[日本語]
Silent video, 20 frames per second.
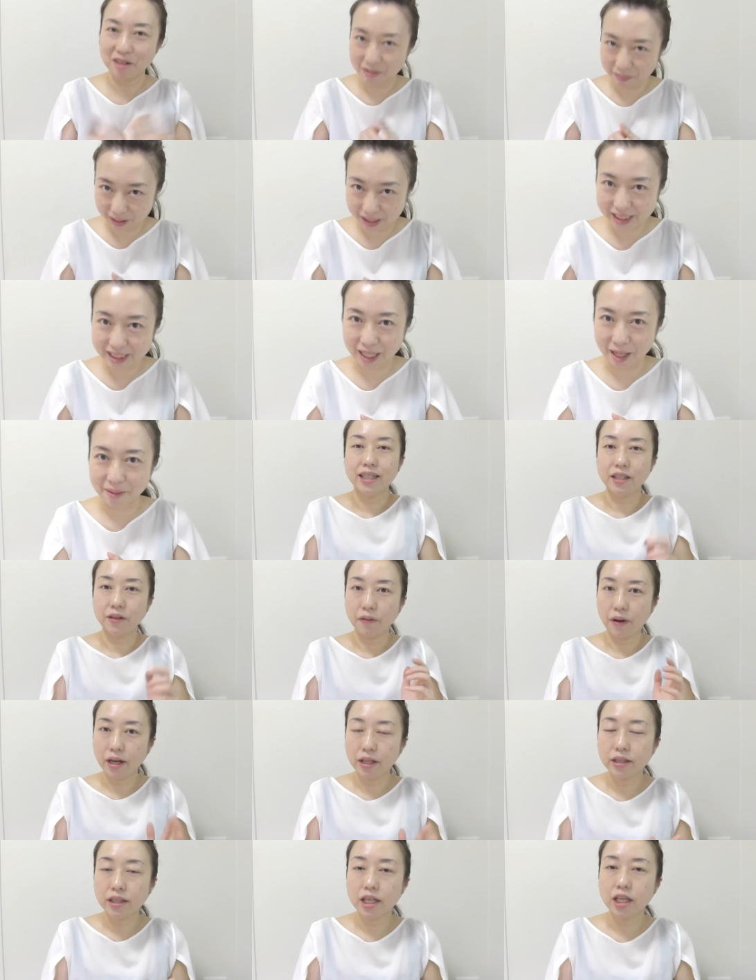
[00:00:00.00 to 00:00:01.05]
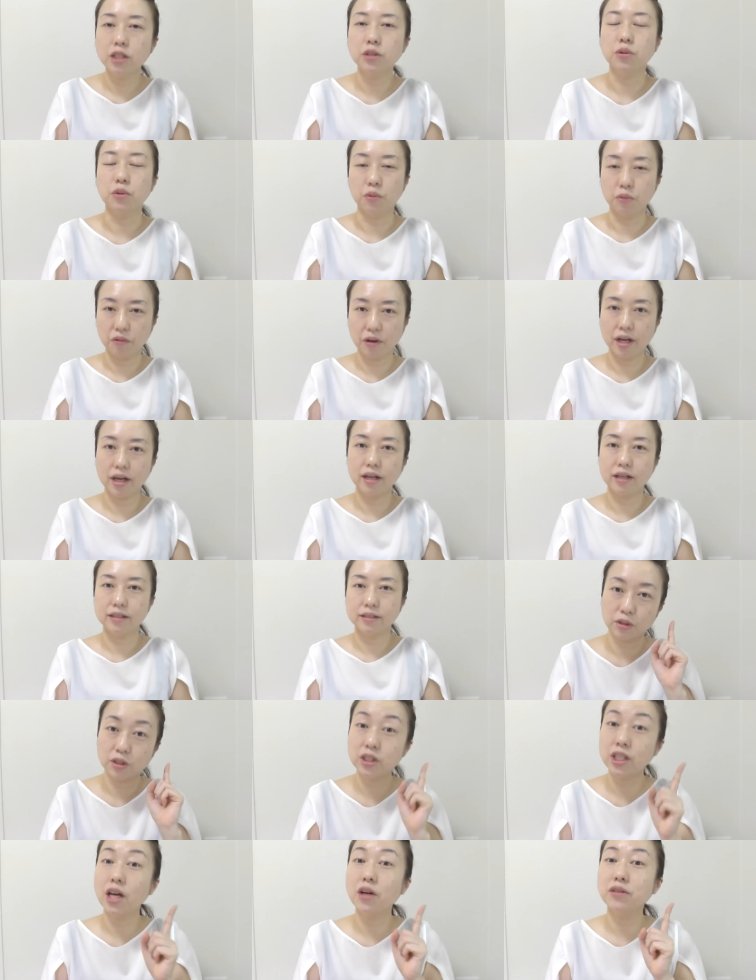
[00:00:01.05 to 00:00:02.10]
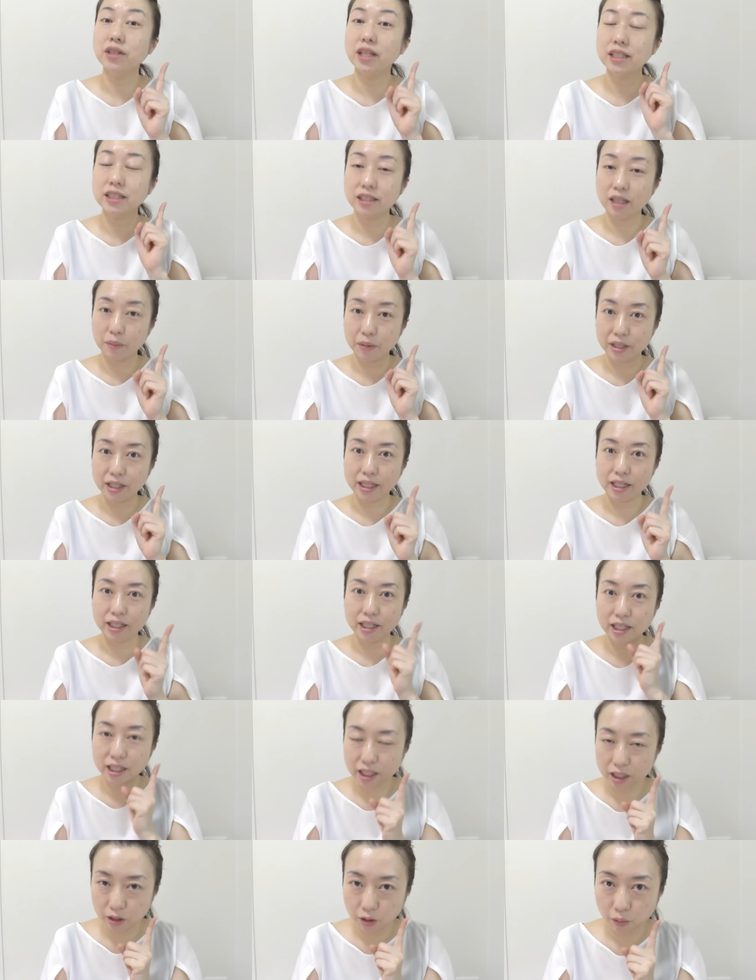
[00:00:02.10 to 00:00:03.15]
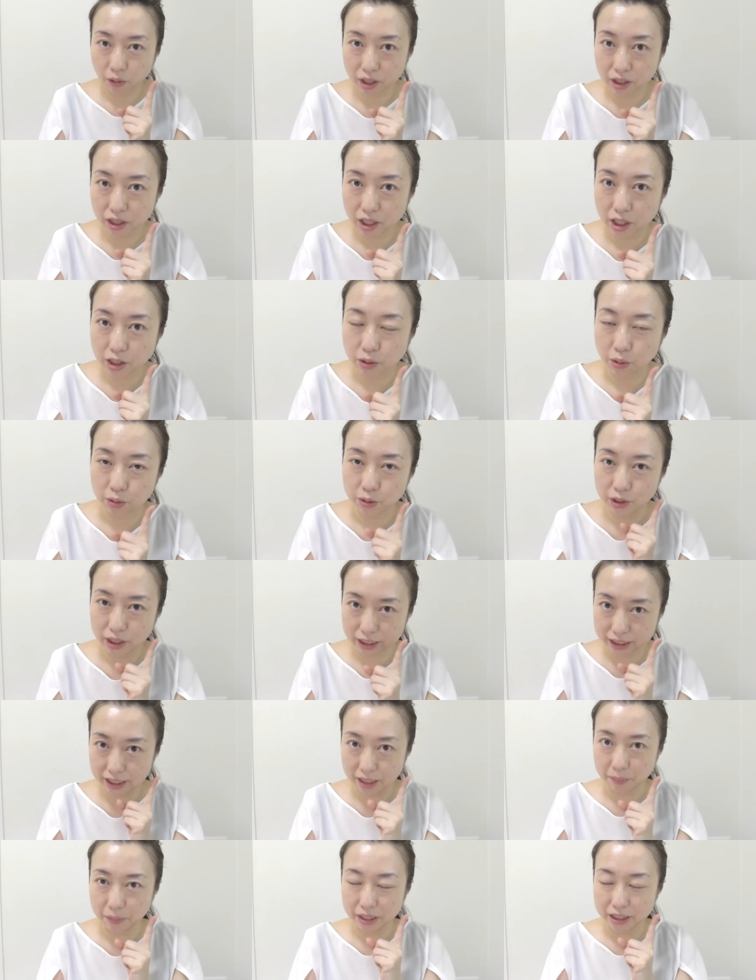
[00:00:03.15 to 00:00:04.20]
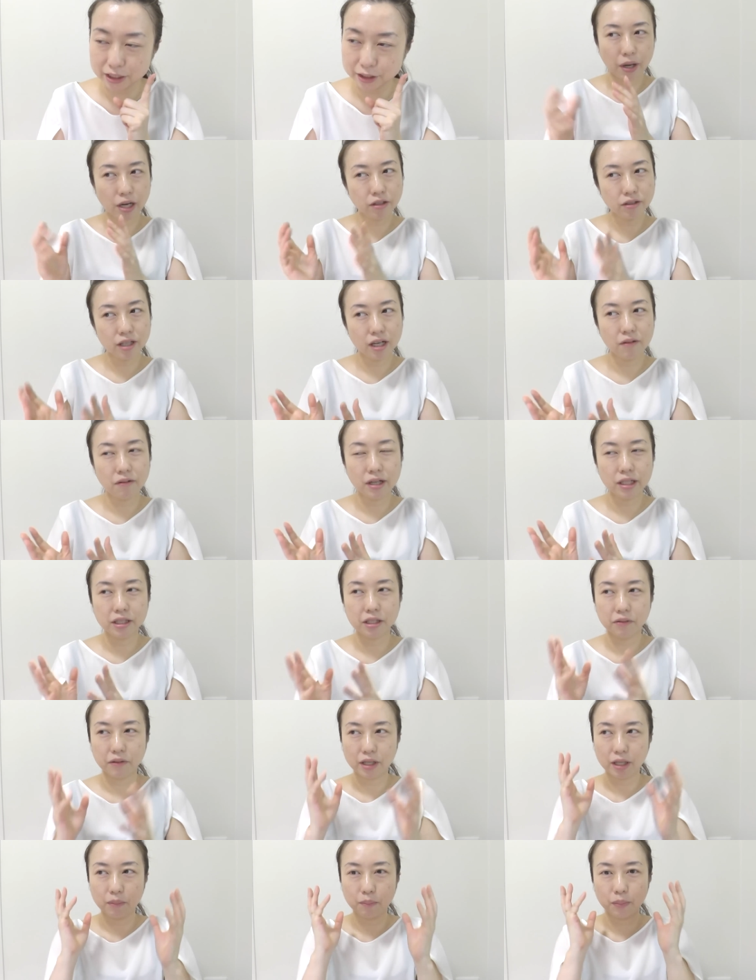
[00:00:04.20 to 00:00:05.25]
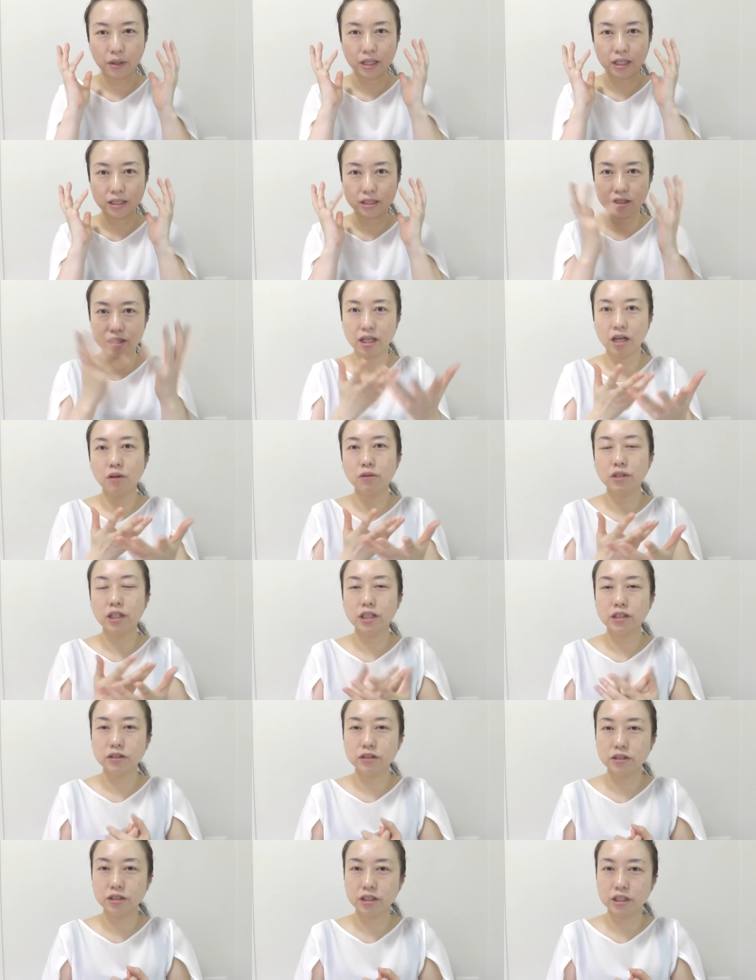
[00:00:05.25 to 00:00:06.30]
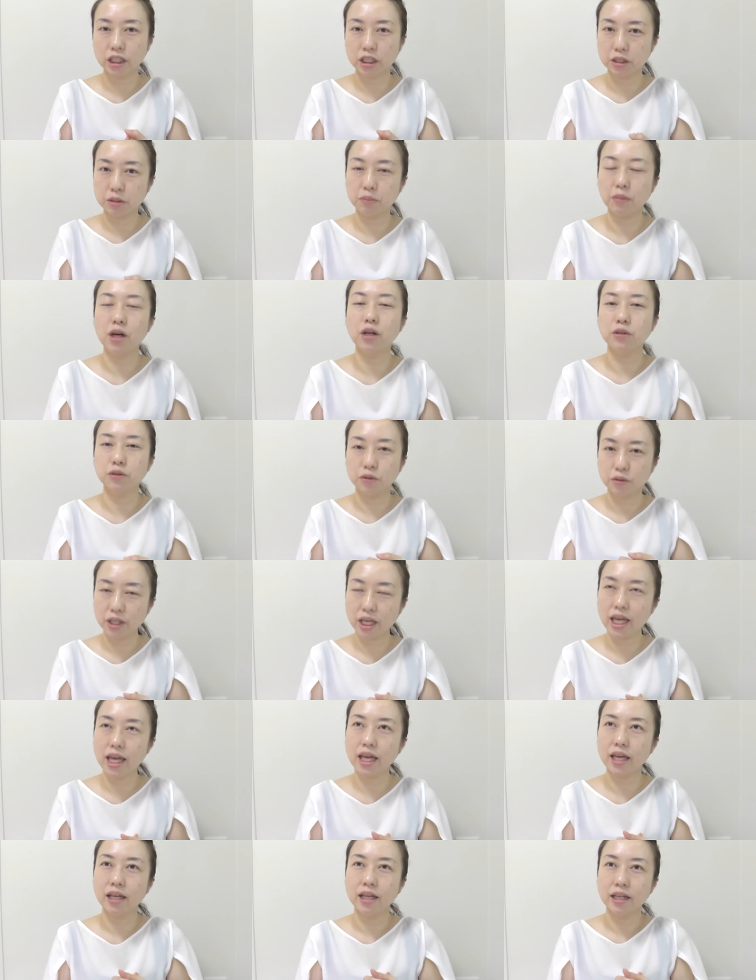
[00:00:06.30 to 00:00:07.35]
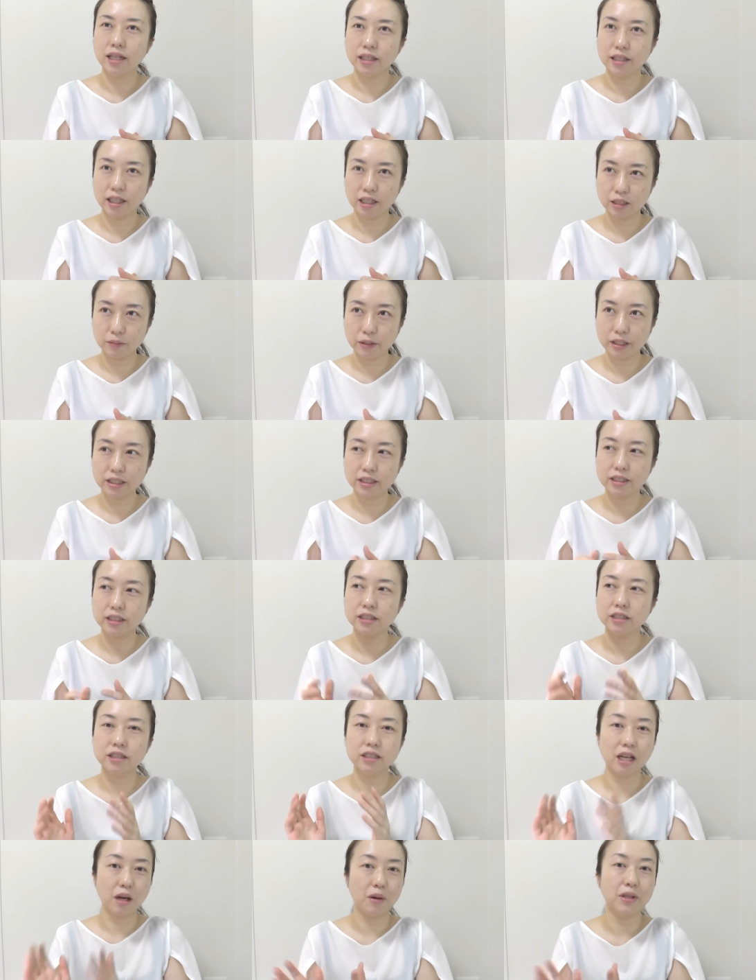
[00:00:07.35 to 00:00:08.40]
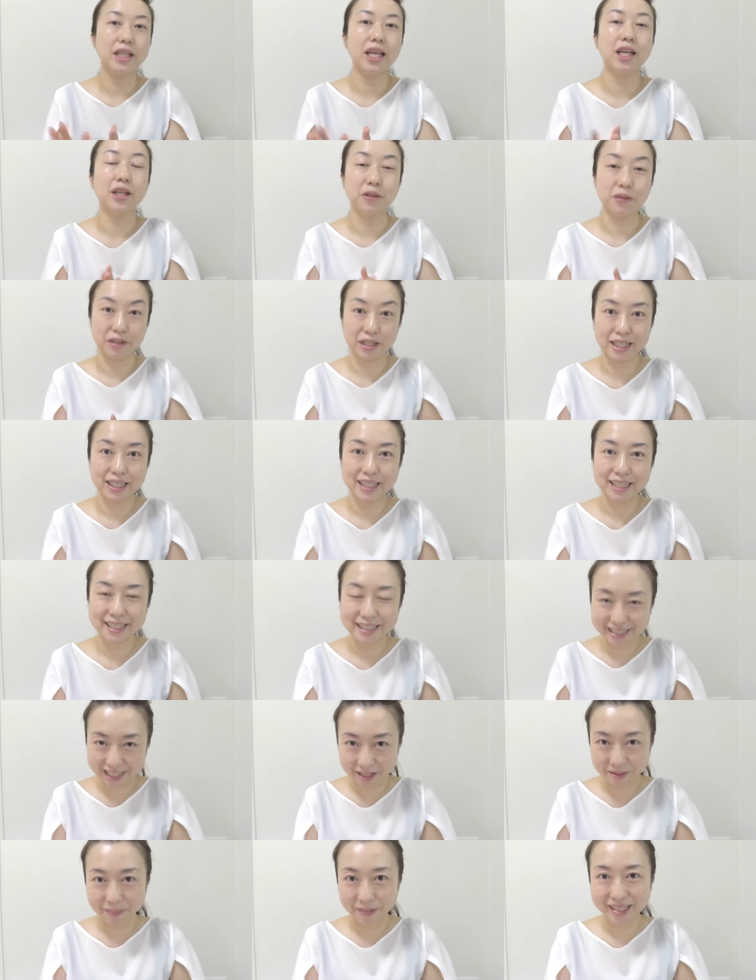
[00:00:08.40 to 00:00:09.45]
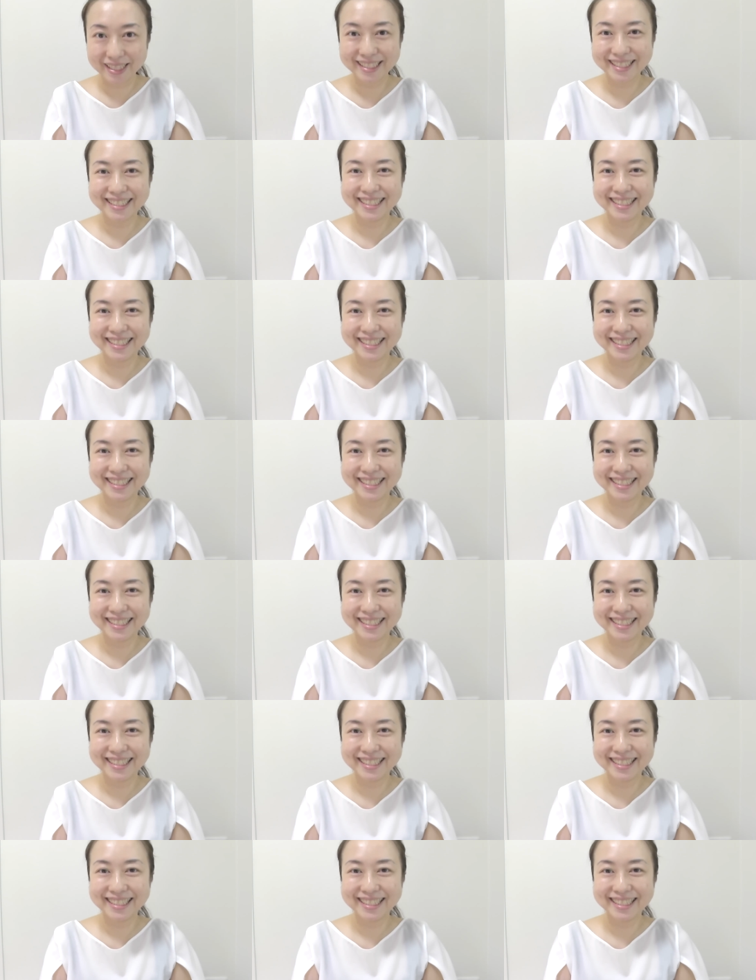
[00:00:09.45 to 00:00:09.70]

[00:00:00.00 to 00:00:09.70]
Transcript: 塗りましたでファンデーションはツヤを出すためにリキッドファンデーションを使っていますパウダーファンデはやっぱりツヤをなくしてしまうのでなるべく使わないようにしていま